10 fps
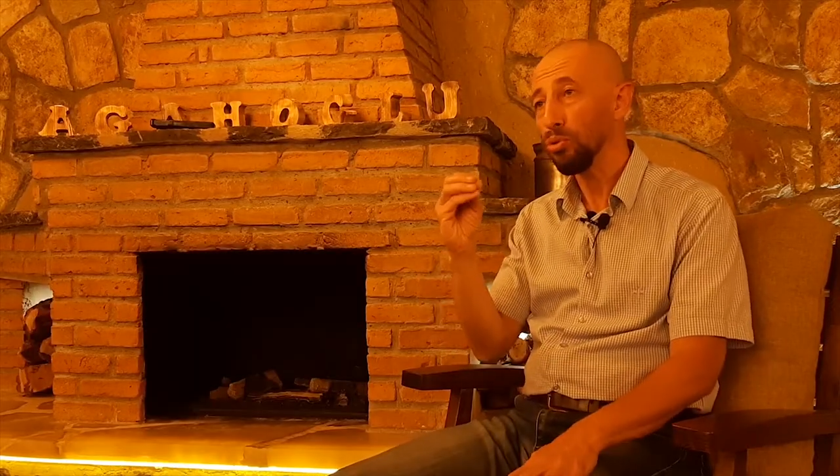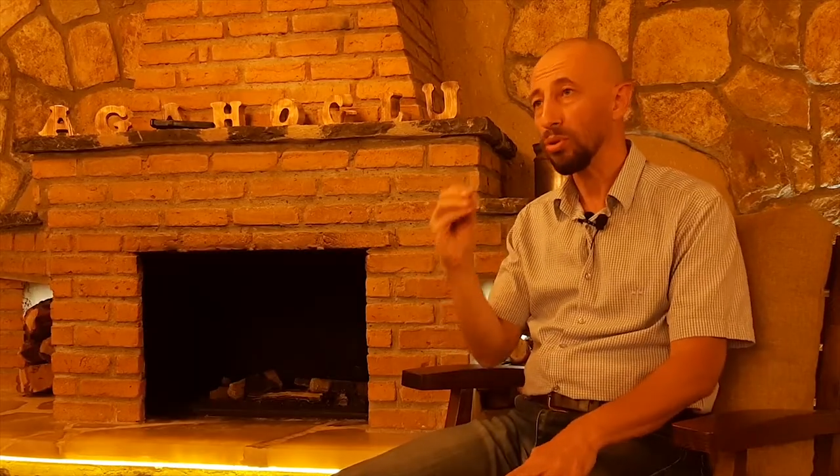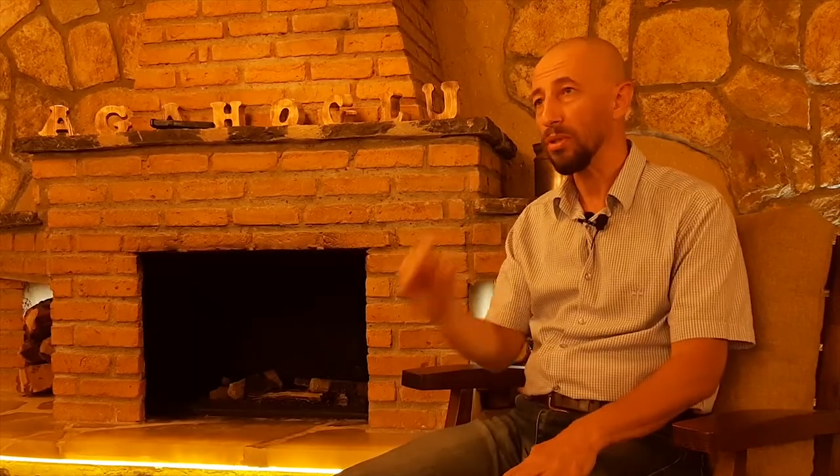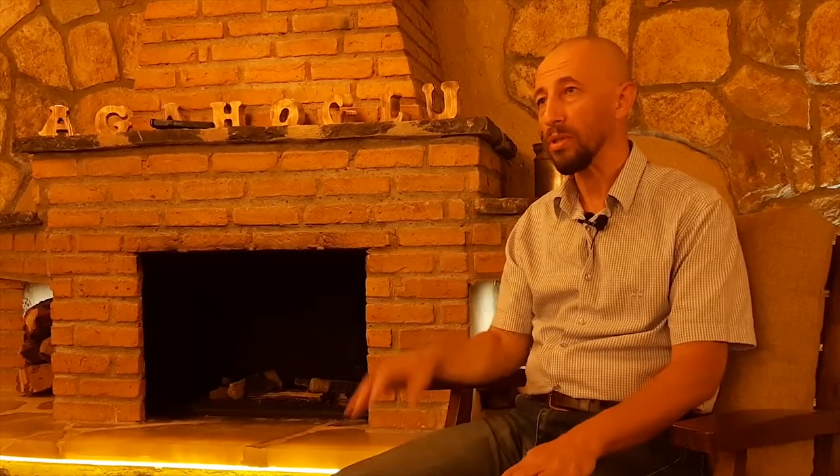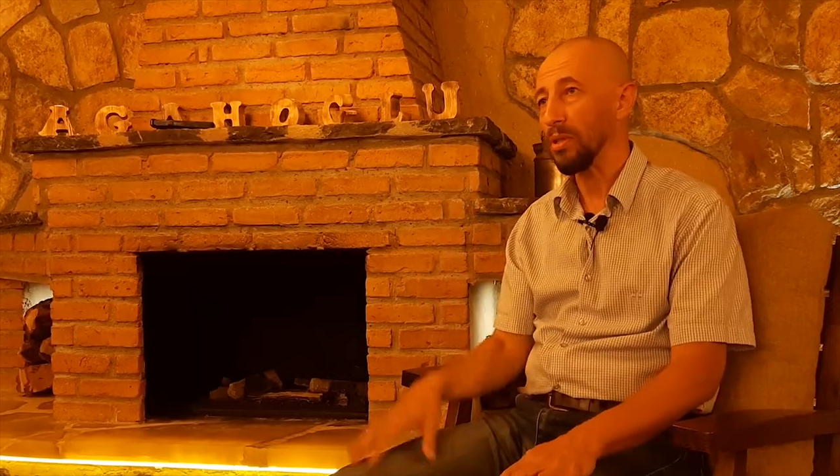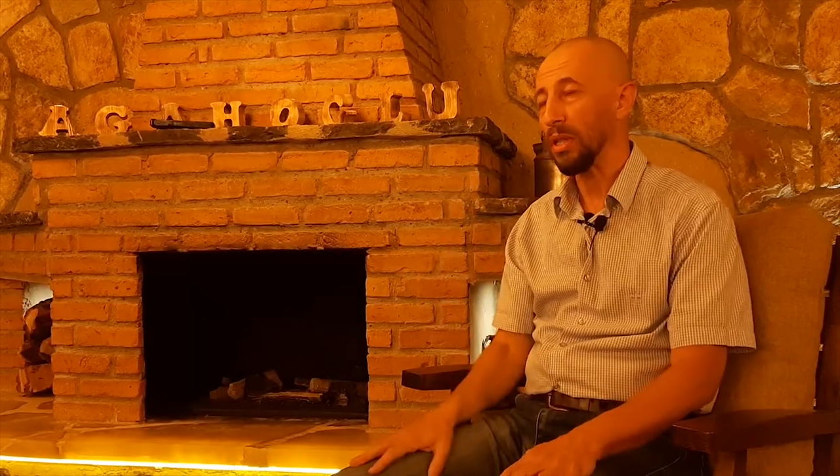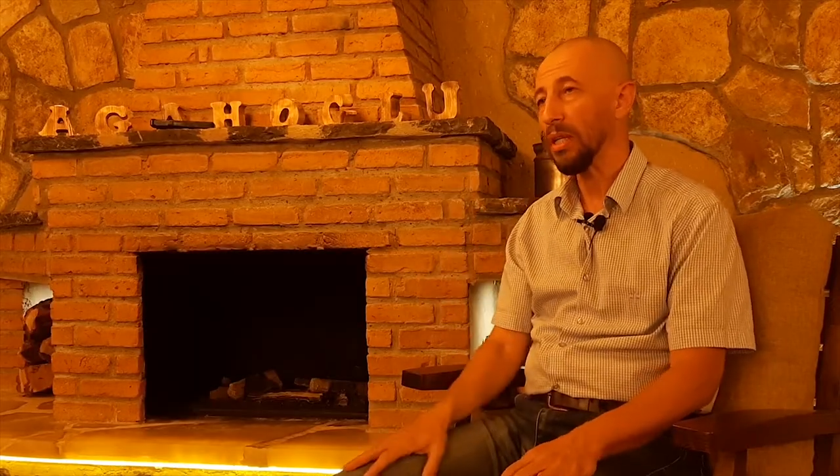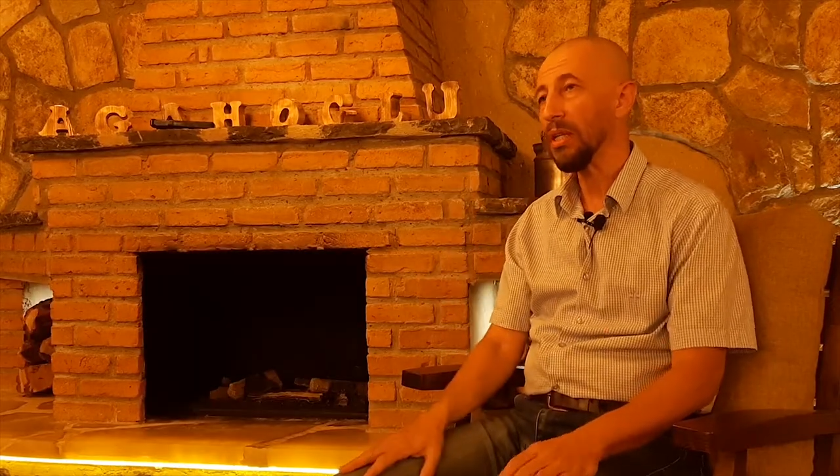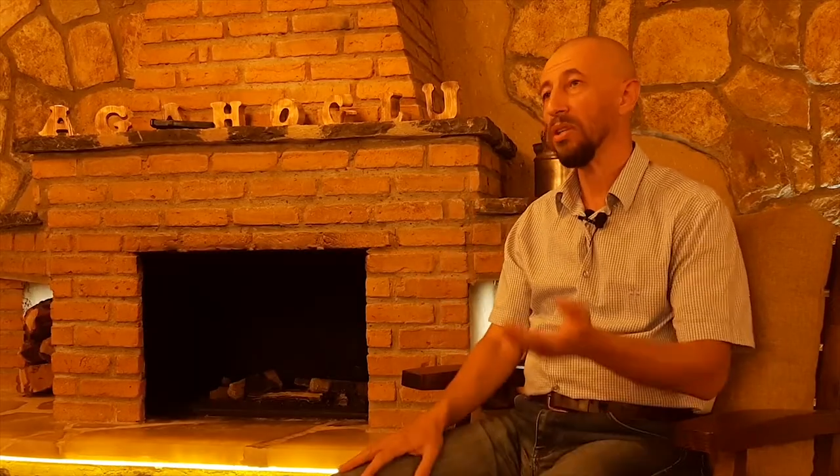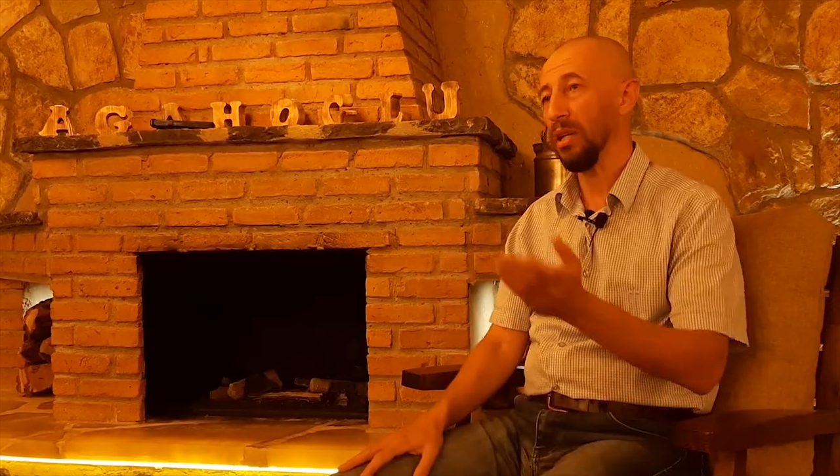
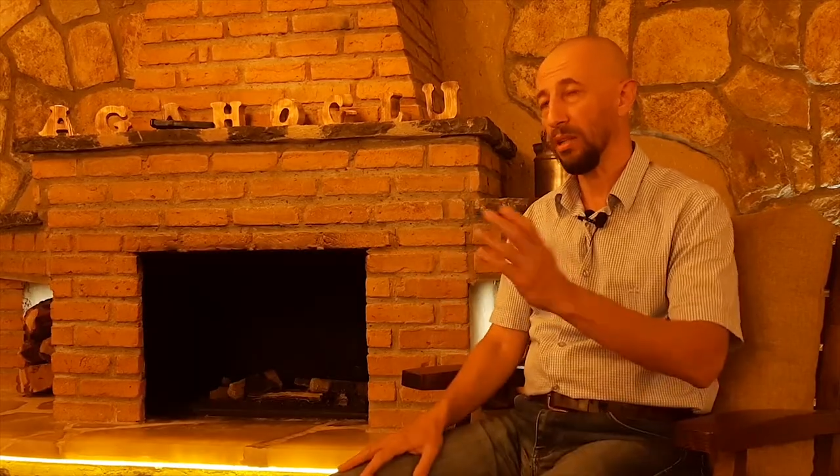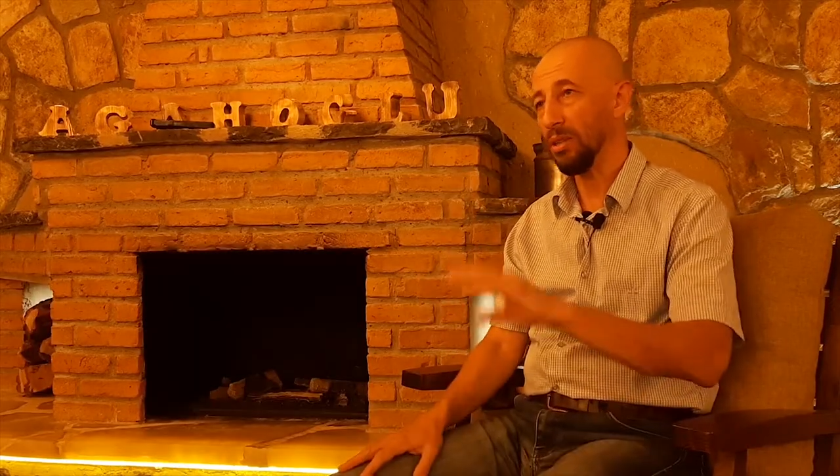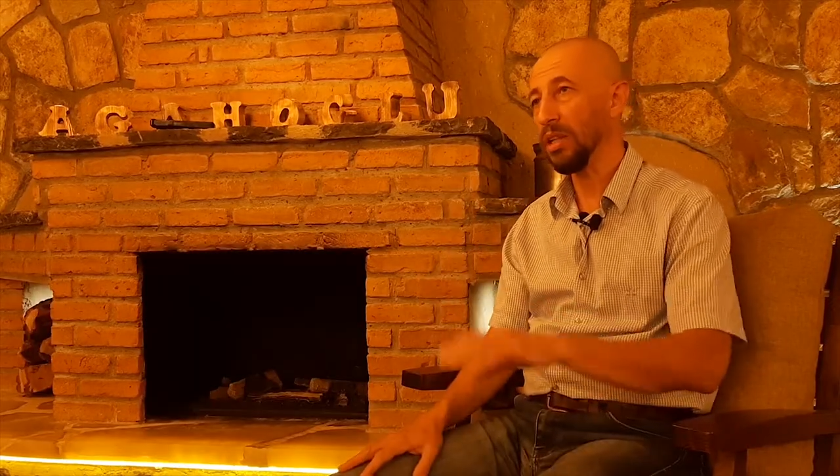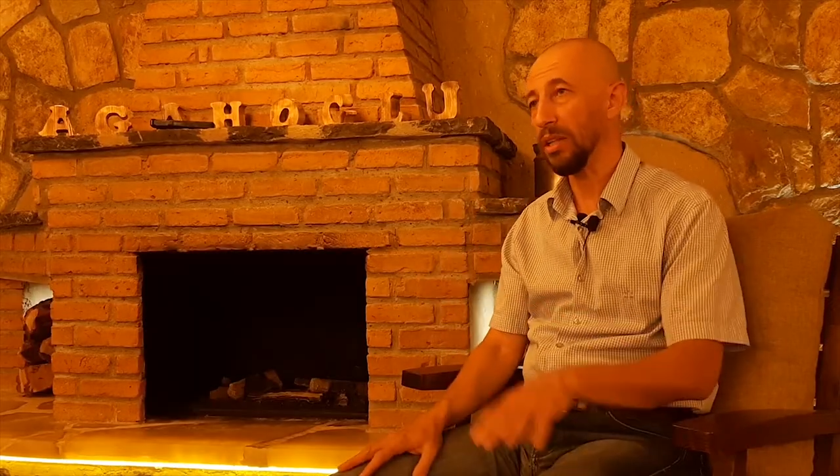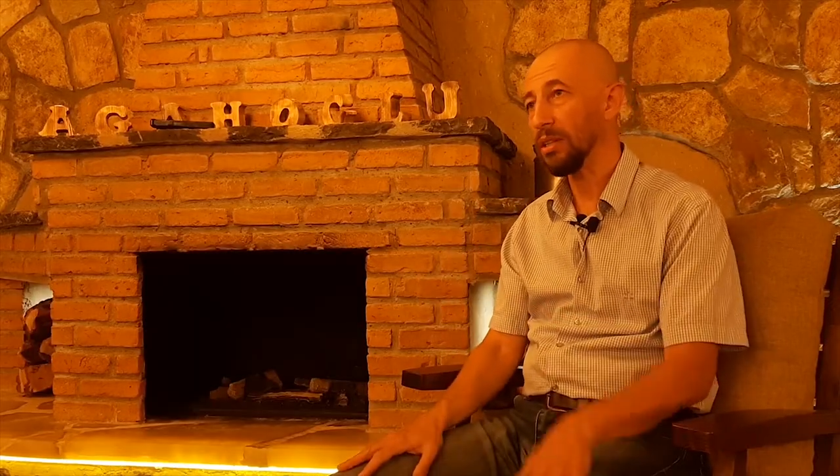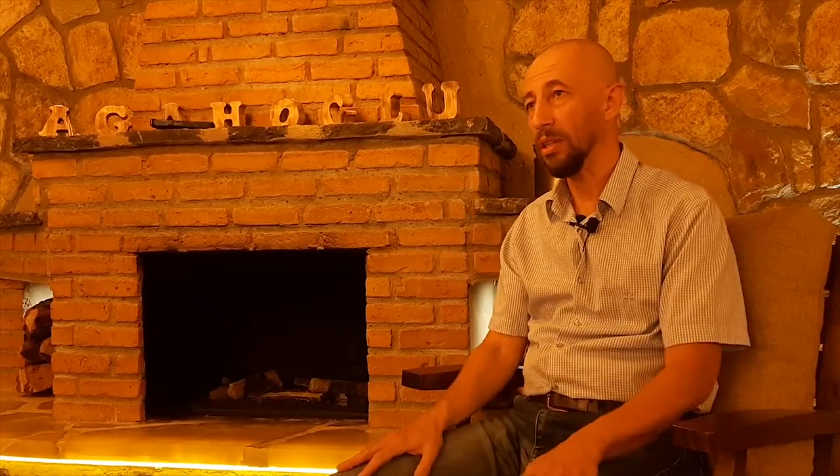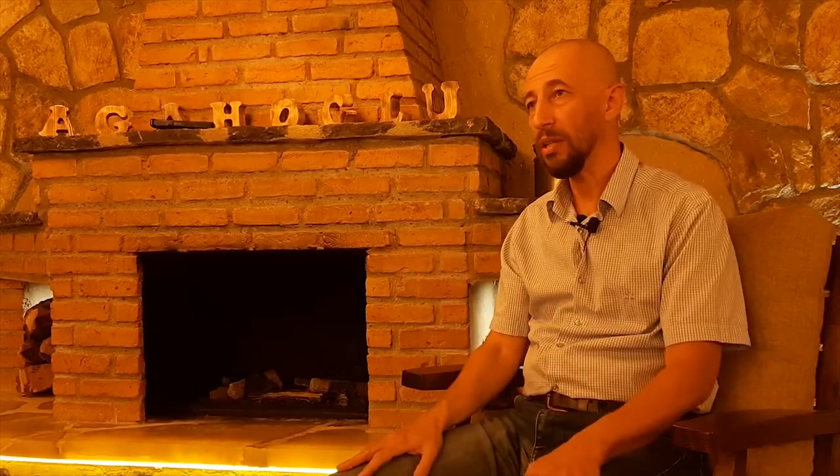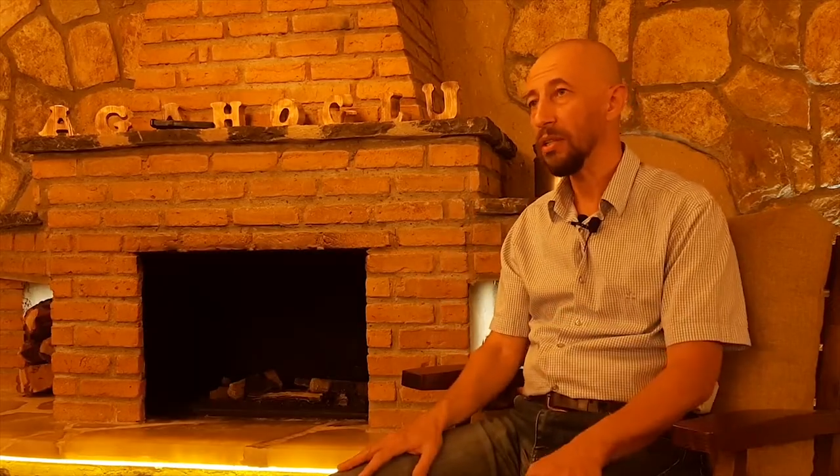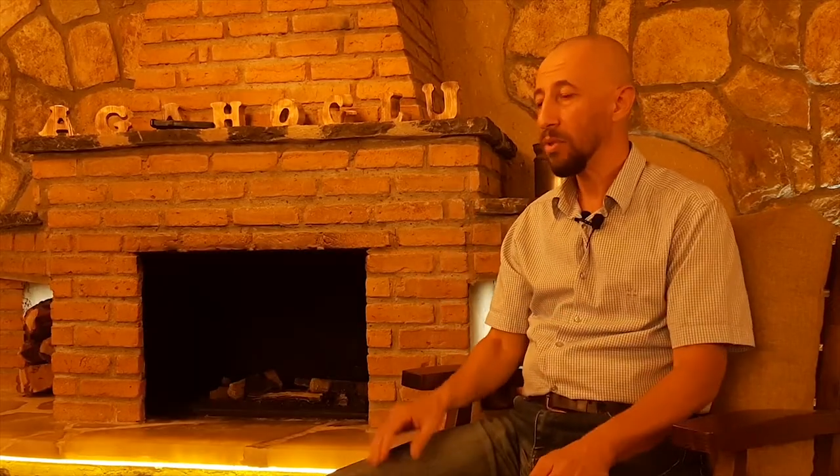noktasında sağladığı katkılar